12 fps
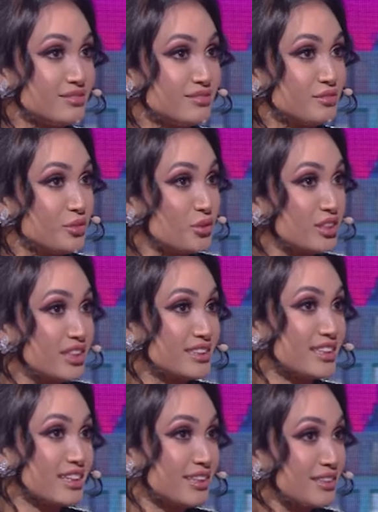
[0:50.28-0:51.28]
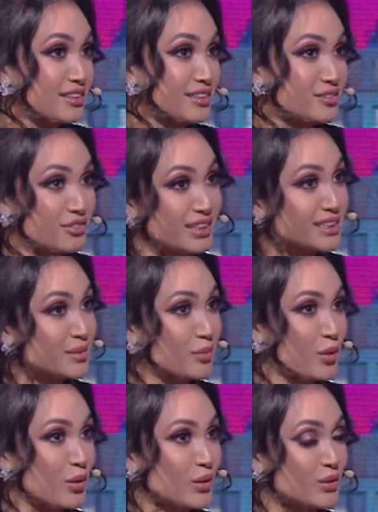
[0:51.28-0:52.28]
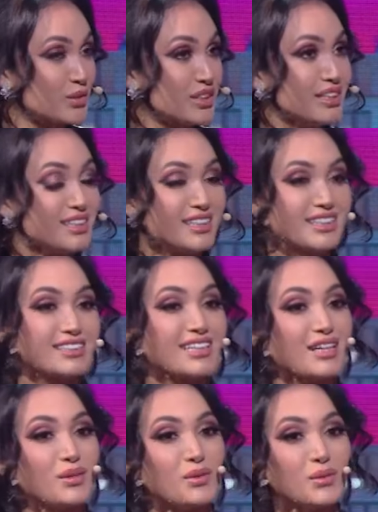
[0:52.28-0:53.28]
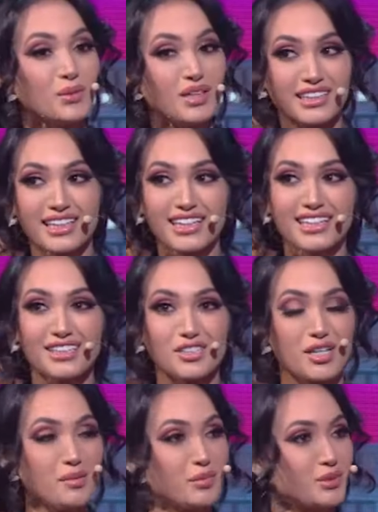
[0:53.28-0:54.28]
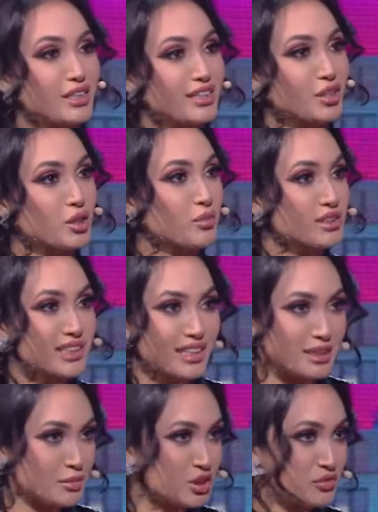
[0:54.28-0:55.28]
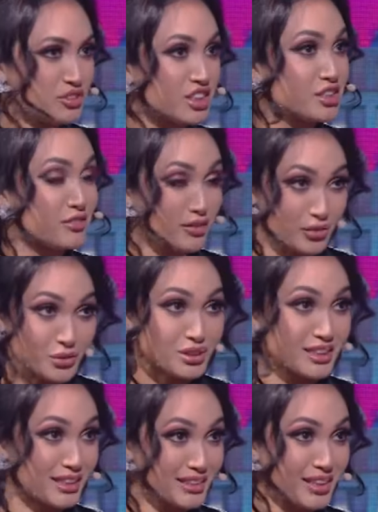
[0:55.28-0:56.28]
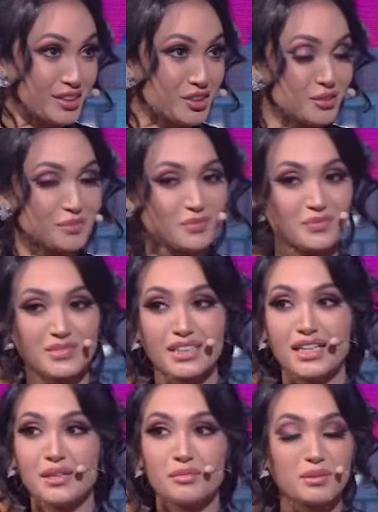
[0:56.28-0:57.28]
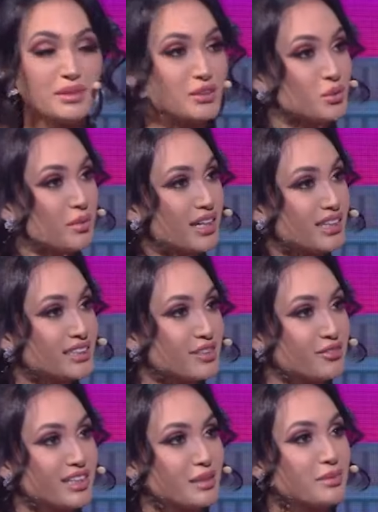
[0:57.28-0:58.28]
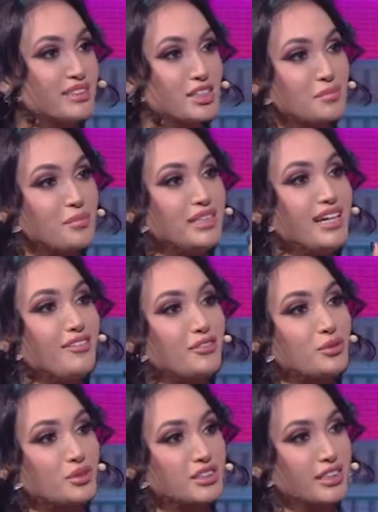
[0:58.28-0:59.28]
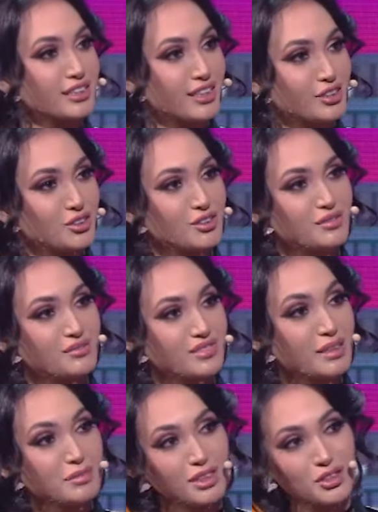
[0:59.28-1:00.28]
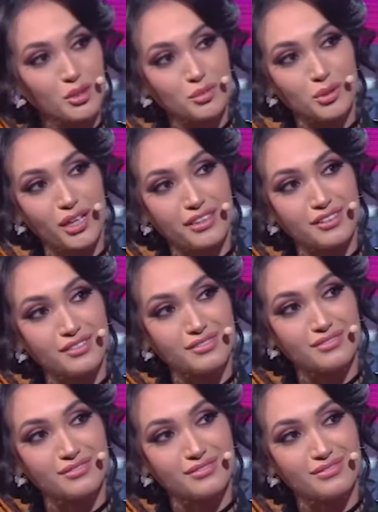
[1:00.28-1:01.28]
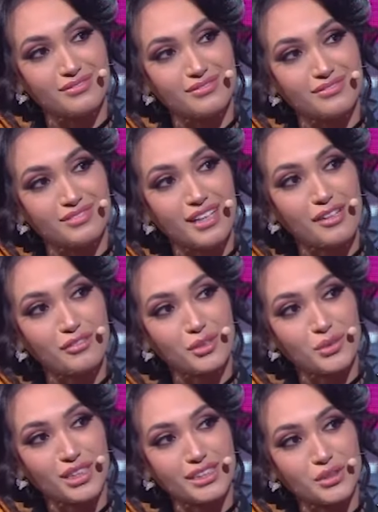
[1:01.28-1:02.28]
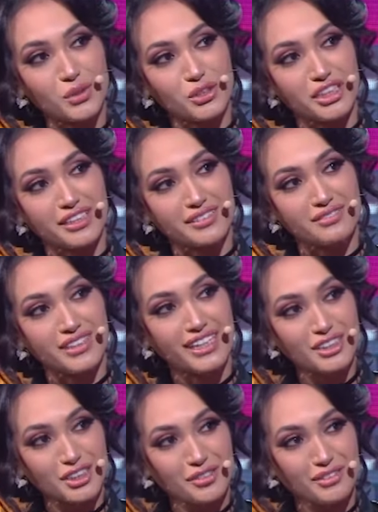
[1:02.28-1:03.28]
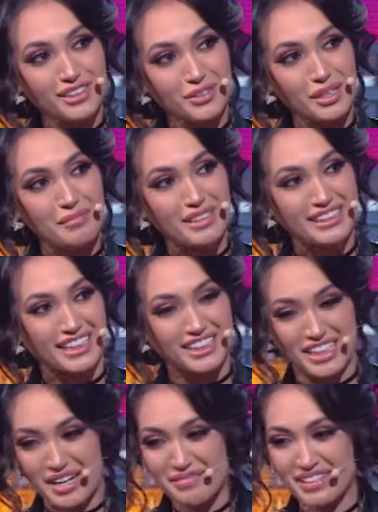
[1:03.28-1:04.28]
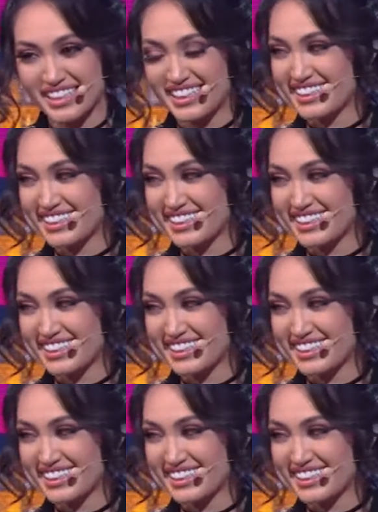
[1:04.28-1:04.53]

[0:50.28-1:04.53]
في اغنيه تنغني في الاكسبلور دخل هو دار لي جيم ودار لي كومونتير انا ما شفت هادشي في 2019 اييه من بعد هو بقى كيصيفط لي ميساج من 2019 امتى جاوبته انا امتى جاوبتي 2023 عاد شفت دوك لي ميساج كاملين